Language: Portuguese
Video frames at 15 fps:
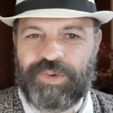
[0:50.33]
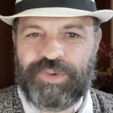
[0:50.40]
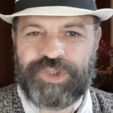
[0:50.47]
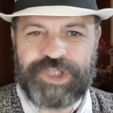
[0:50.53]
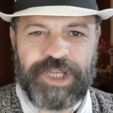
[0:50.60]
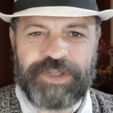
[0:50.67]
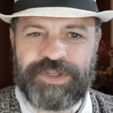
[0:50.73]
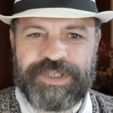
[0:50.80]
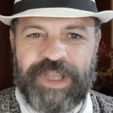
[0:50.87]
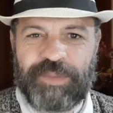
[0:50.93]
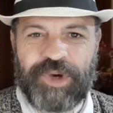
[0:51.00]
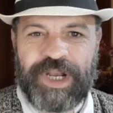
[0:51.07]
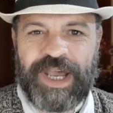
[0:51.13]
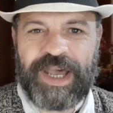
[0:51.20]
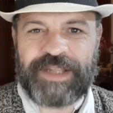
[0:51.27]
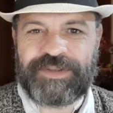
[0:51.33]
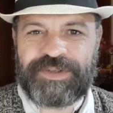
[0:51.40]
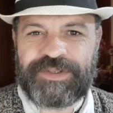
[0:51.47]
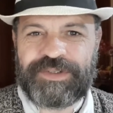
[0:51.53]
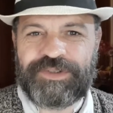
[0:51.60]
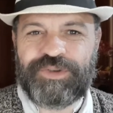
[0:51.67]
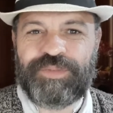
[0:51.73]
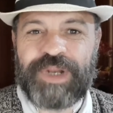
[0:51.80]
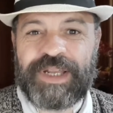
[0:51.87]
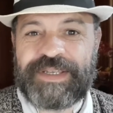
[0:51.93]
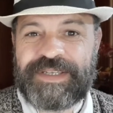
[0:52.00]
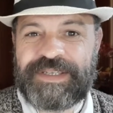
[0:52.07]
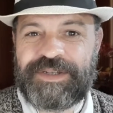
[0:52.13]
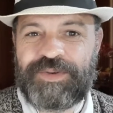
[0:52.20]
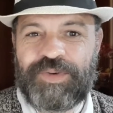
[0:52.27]
O Dia dos Namorados no
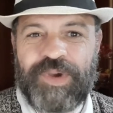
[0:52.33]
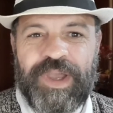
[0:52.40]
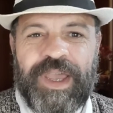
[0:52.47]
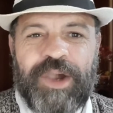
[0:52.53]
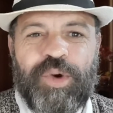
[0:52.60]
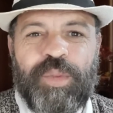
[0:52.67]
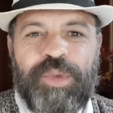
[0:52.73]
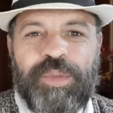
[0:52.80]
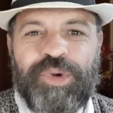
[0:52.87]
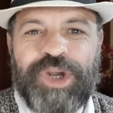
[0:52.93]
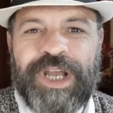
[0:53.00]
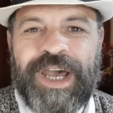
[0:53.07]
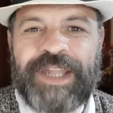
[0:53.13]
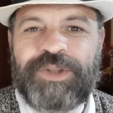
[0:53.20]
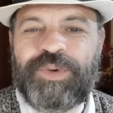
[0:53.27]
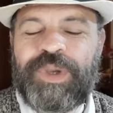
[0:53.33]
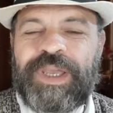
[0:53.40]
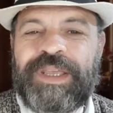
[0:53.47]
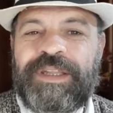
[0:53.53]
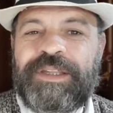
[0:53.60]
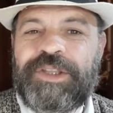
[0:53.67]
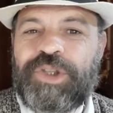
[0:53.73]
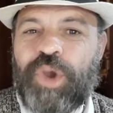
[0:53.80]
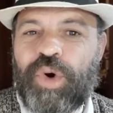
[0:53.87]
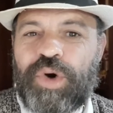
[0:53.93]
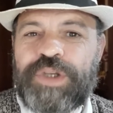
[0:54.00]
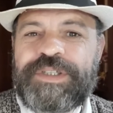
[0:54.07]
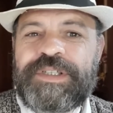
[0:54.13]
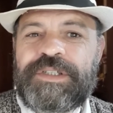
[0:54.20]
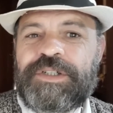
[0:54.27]
Brasil é comemorado em
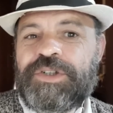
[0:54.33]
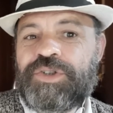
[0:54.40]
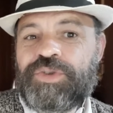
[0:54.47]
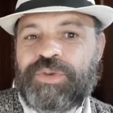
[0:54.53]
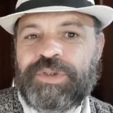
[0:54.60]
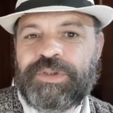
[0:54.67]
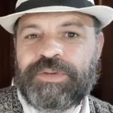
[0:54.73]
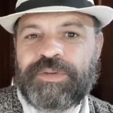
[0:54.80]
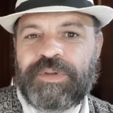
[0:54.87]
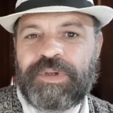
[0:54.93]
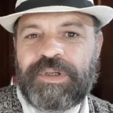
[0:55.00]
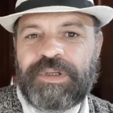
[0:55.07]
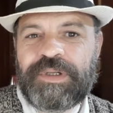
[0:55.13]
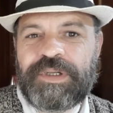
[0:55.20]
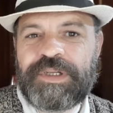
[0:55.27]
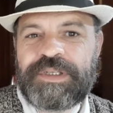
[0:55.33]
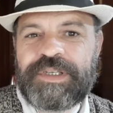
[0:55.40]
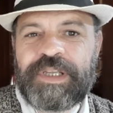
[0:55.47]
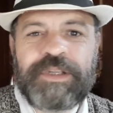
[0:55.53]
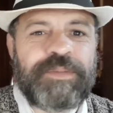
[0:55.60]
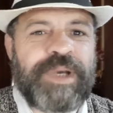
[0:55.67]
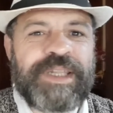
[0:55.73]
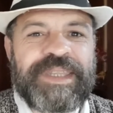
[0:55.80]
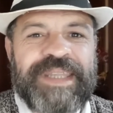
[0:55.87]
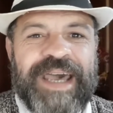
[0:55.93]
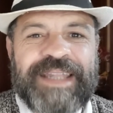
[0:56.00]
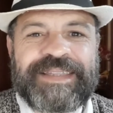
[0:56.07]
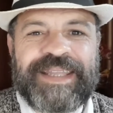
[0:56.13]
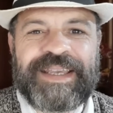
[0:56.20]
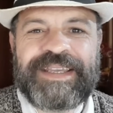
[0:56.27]
12 de junho, sendo uma
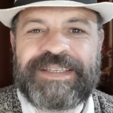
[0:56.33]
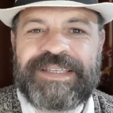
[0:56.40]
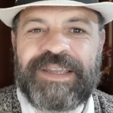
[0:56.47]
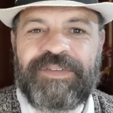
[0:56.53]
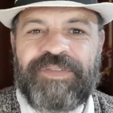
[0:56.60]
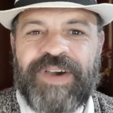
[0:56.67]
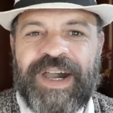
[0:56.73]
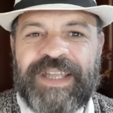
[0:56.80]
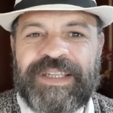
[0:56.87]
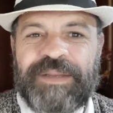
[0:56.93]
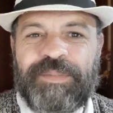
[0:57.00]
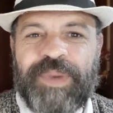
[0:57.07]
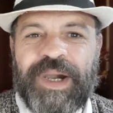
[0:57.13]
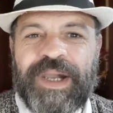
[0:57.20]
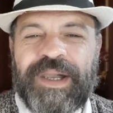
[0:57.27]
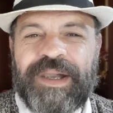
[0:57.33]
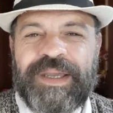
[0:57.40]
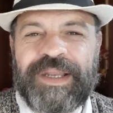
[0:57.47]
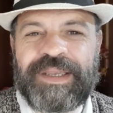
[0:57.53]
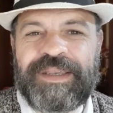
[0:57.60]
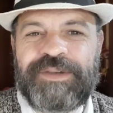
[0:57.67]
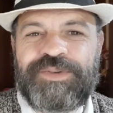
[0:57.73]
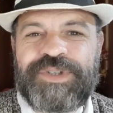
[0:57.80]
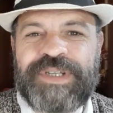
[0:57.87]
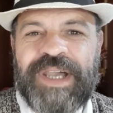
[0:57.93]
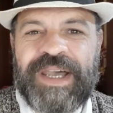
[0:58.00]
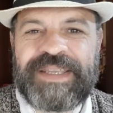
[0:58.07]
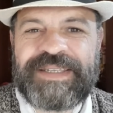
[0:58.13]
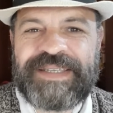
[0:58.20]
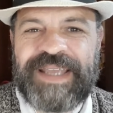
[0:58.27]
data reservada para que os
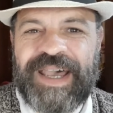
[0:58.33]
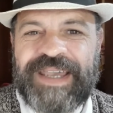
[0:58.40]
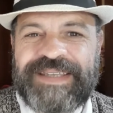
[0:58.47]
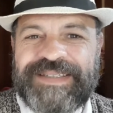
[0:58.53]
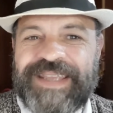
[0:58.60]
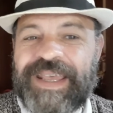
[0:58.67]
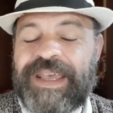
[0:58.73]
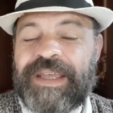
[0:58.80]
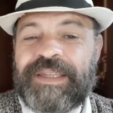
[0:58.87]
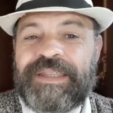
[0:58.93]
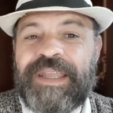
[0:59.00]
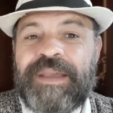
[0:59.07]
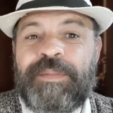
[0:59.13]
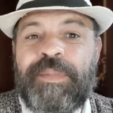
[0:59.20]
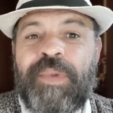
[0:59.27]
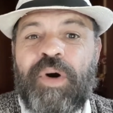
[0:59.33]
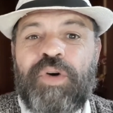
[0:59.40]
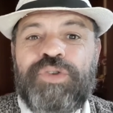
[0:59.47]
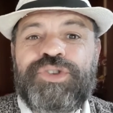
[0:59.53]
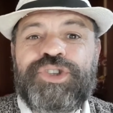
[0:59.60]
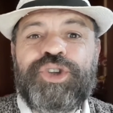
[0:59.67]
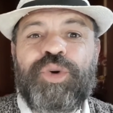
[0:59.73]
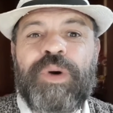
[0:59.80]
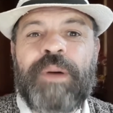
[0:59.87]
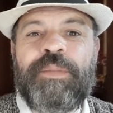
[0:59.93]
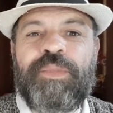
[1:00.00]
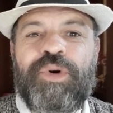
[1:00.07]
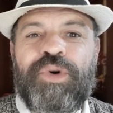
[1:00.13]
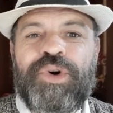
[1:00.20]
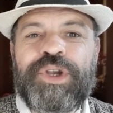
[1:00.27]
casais demonstrem o
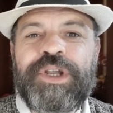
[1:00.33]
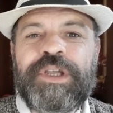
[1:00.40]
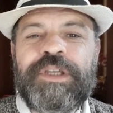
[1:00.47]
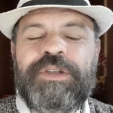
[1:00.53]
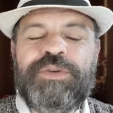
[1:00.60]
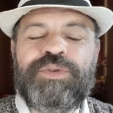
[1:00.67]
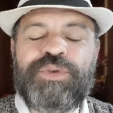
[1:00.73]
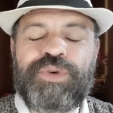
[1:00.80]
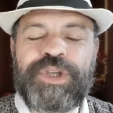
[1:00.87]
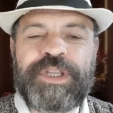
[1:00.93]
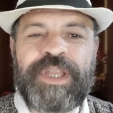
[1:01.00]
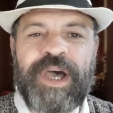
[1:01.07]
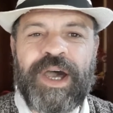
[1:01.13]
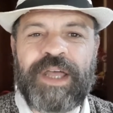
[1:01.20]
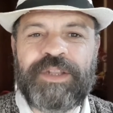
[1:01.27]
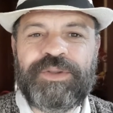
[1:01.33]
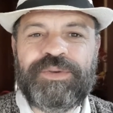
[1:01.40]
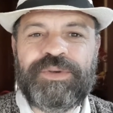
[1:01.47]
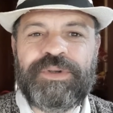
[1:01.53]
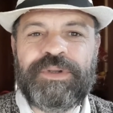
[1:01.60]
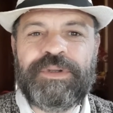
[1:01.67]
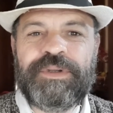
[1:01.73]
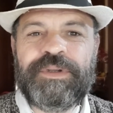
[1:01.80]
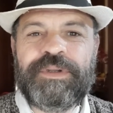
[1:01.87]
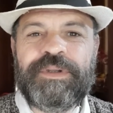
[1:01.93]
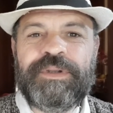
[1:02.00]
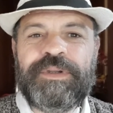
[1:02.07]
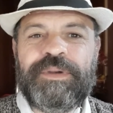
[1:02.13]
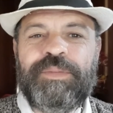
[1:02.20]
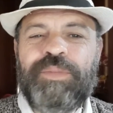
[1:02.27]
amor e o cuidado
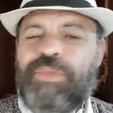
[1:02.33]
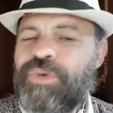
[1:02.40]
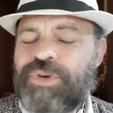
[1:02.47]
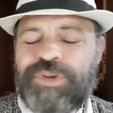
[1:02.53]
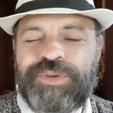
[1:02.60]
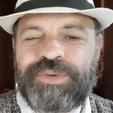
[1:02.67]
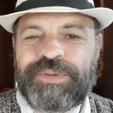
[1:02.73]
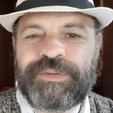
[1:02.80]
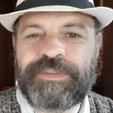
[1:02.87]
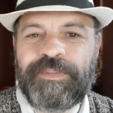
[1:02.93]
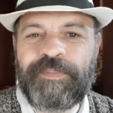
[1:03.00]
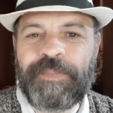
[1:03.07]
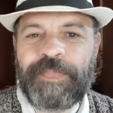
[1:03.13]
mútuo.